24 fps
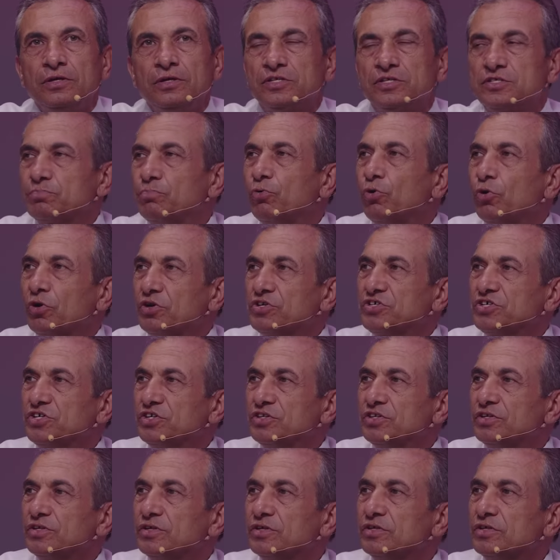и
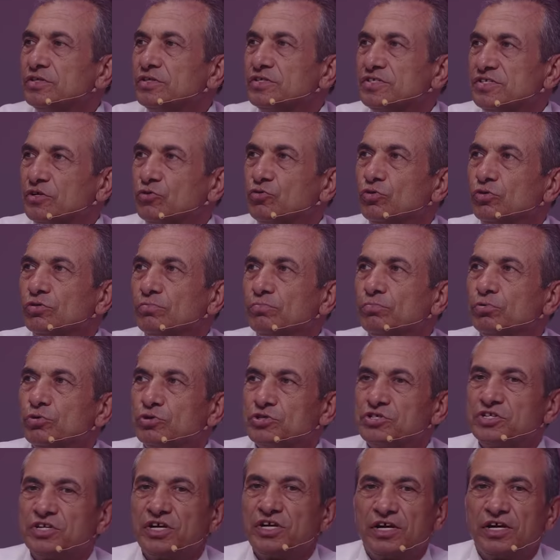испорчен закон
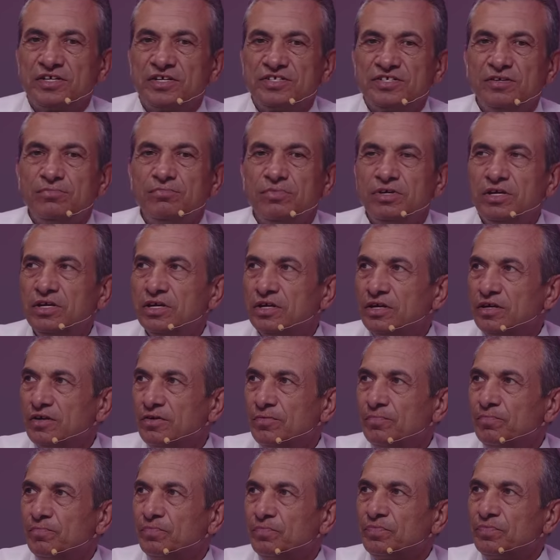Божий о
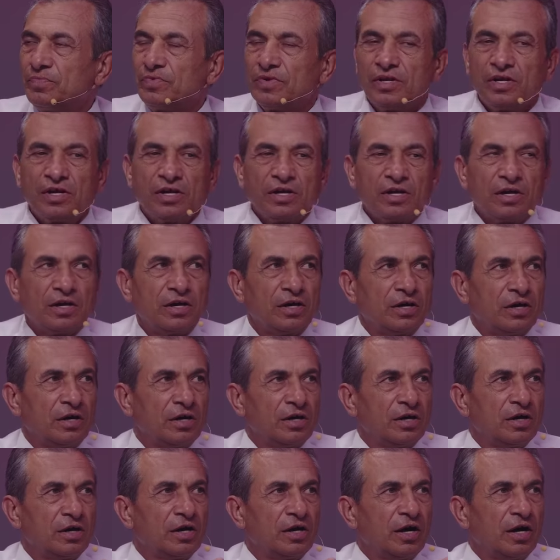семье,
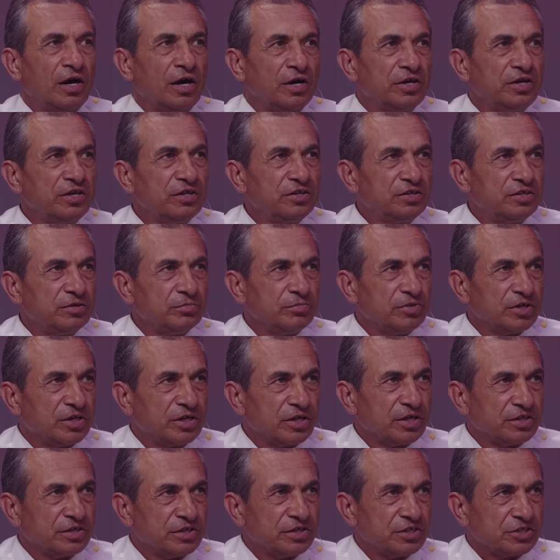э, о
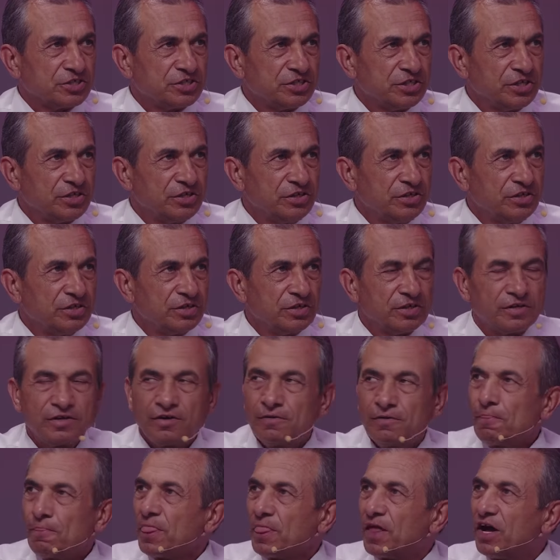интимных
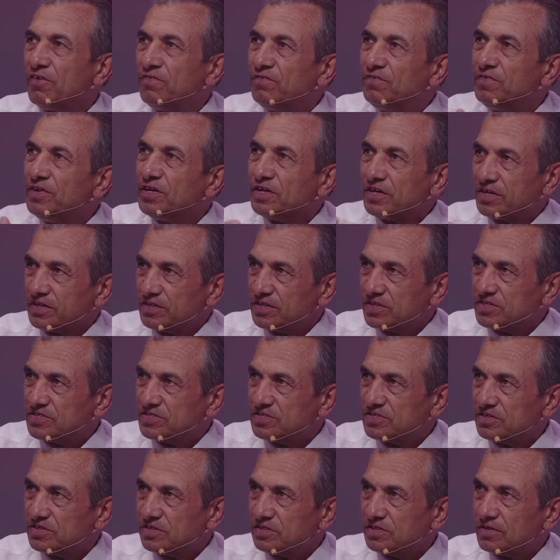отношениях, о
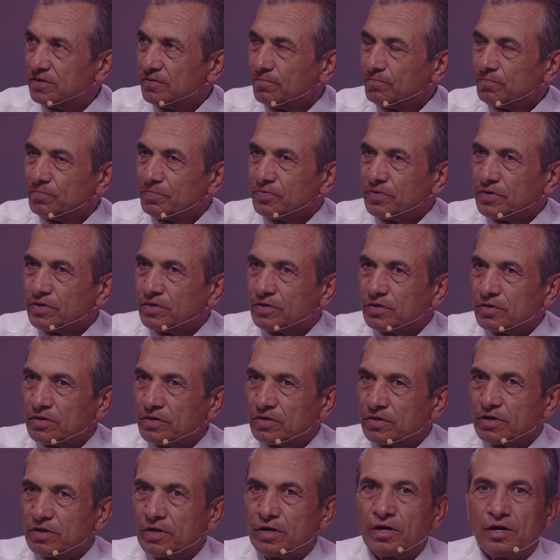верности,
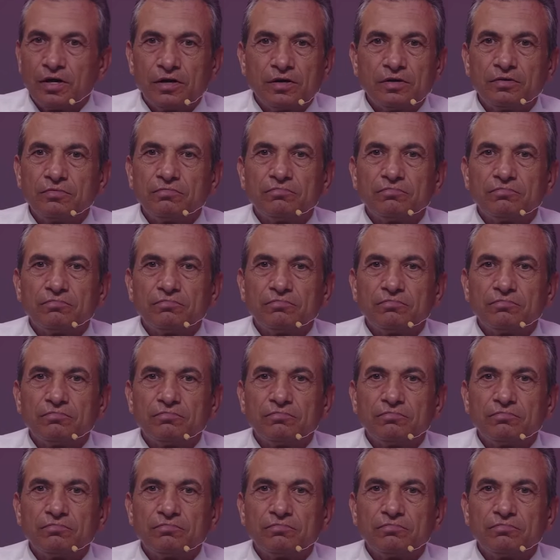э,